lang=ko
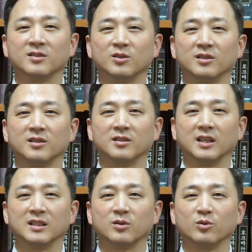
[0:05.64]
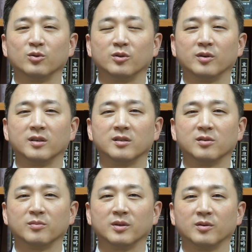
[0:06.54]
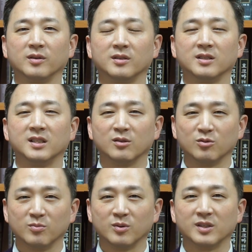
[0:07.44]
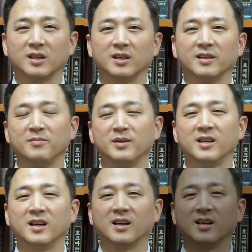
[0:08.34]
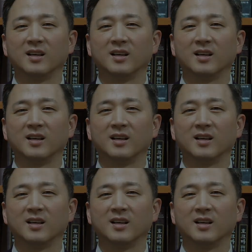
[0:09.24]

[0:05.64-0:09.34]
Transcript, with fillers: 저는 양재 온누리교회를 섬기고 있는 이상준 목사입니다.